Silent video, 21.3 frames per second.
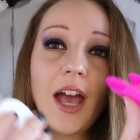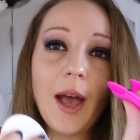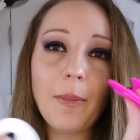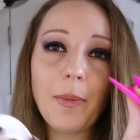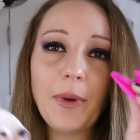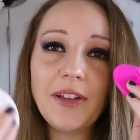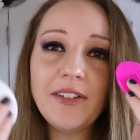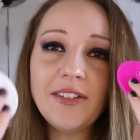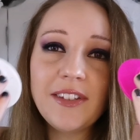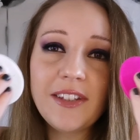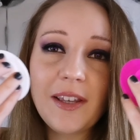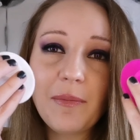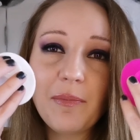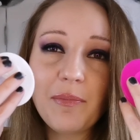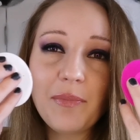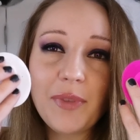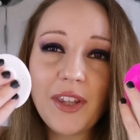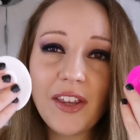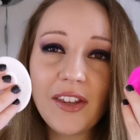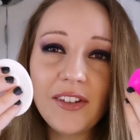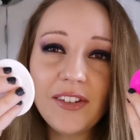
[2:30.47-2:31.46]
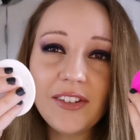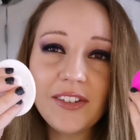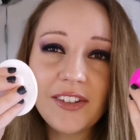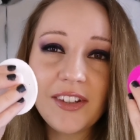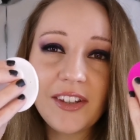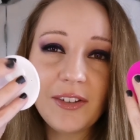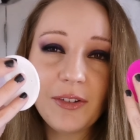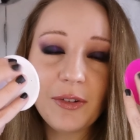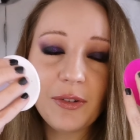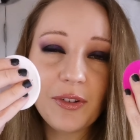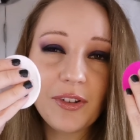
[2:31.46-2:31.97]
Après, ce qui est bien,
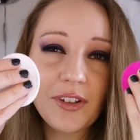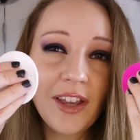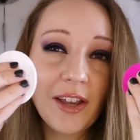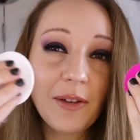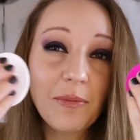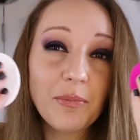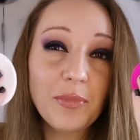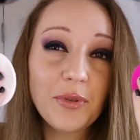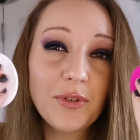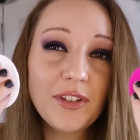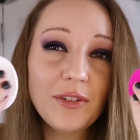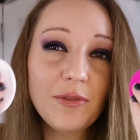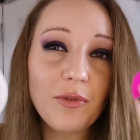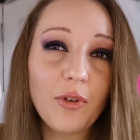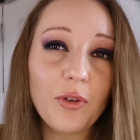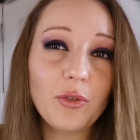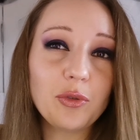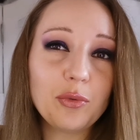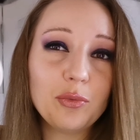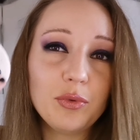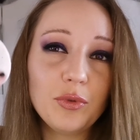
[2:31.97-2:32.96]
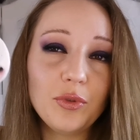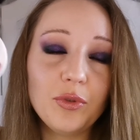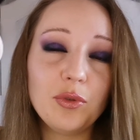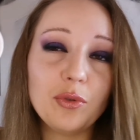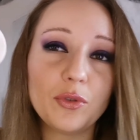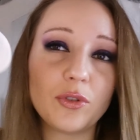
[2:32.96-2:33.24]
c'est qu'il y a une petite ventouse.